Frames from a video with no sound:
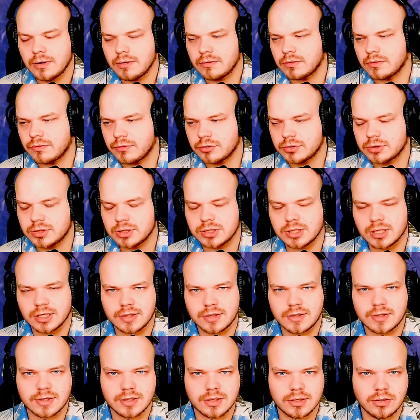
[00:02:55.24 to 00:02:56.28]
dwóch
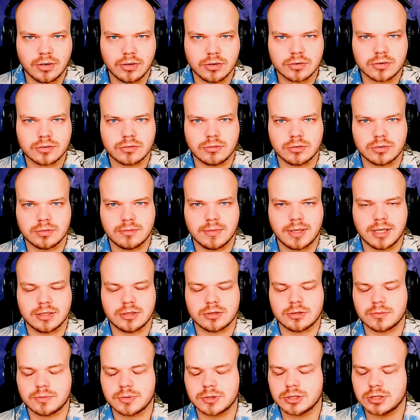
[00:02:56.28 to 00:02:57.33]
tysięcy odsłon ma, no
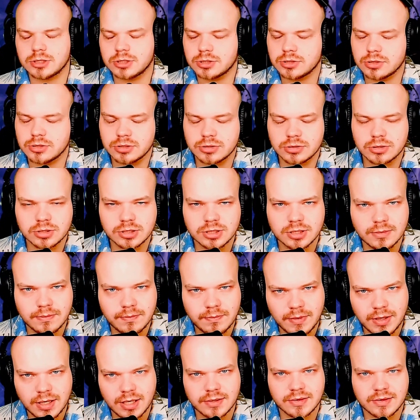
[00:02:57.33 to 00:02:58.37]
to przecież to, to się
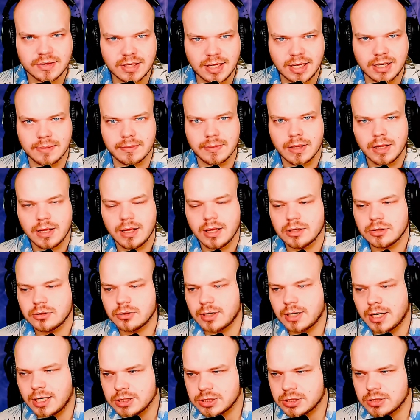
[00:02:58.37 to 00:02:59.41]
mija z celem. To
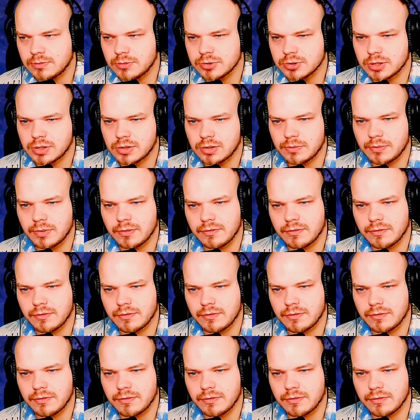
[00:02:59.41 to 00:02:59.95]
każdy może sobie